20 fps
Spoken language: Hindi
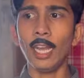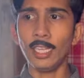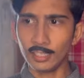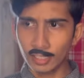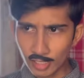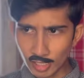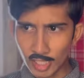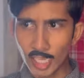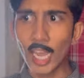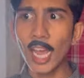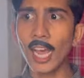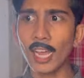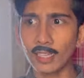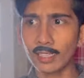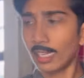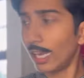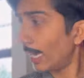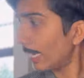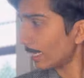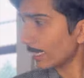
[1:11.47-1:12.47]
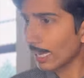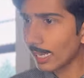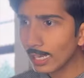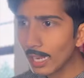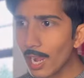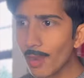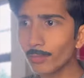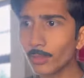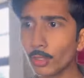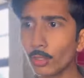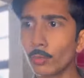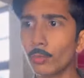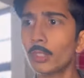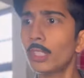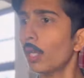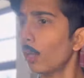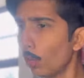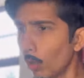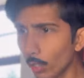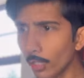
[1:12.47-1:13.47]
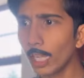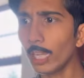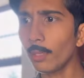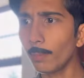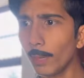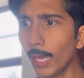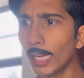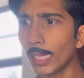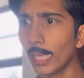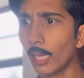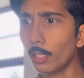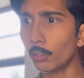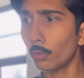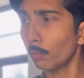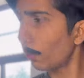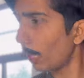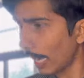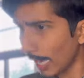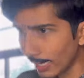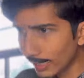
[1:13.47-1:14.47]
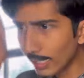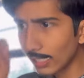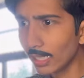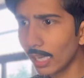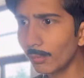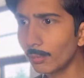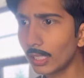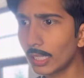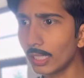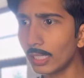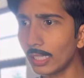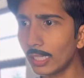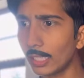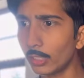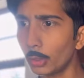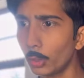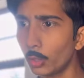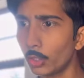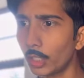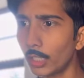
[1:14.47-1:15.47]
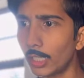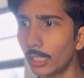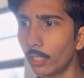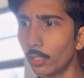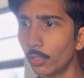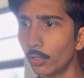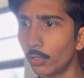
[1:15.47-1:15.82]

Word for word: अच्छा घर का काम तो तुमसे हो नहीं पा रहा है तुम बाहर का काम करने का सोच रही